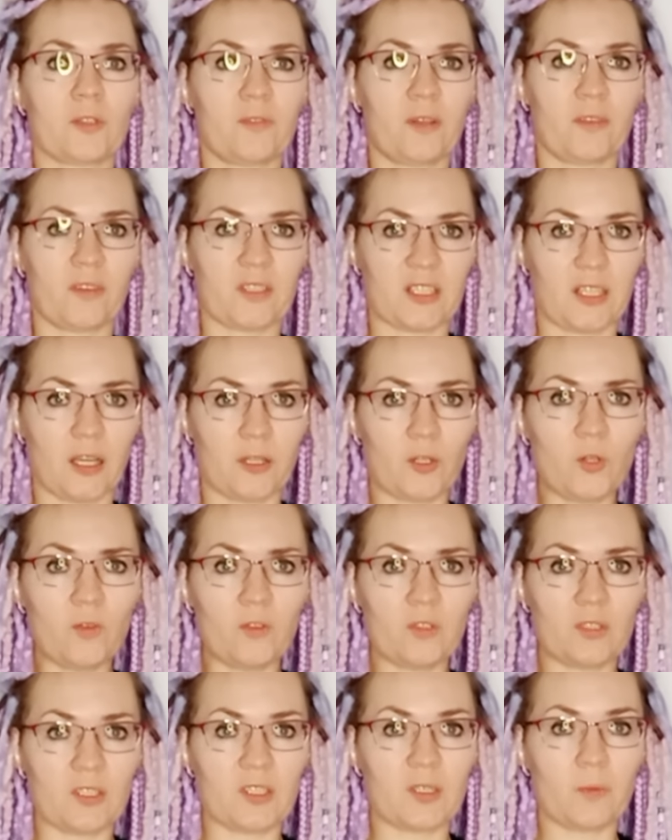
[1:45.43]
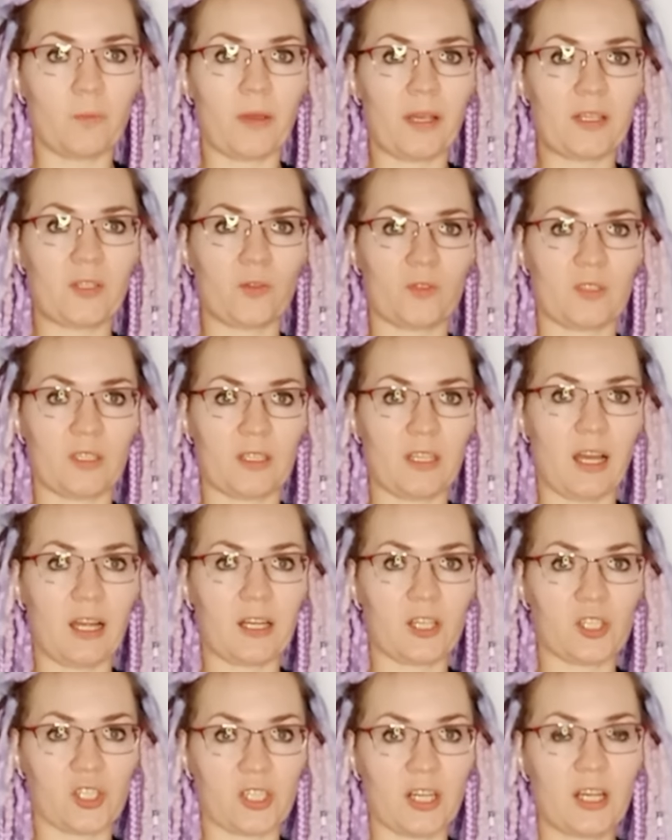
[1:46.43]
вы восстановитесь и пойдете
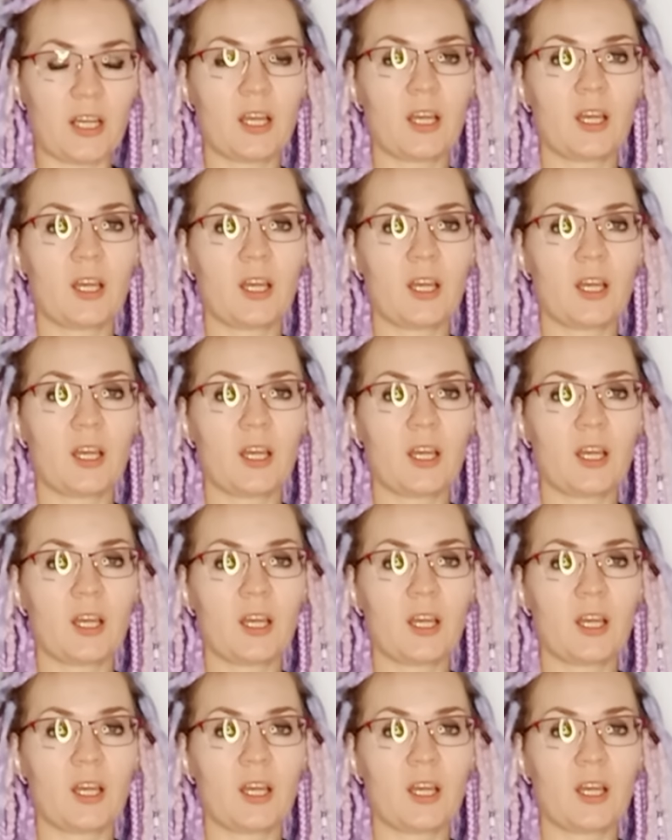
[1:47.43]
дальше –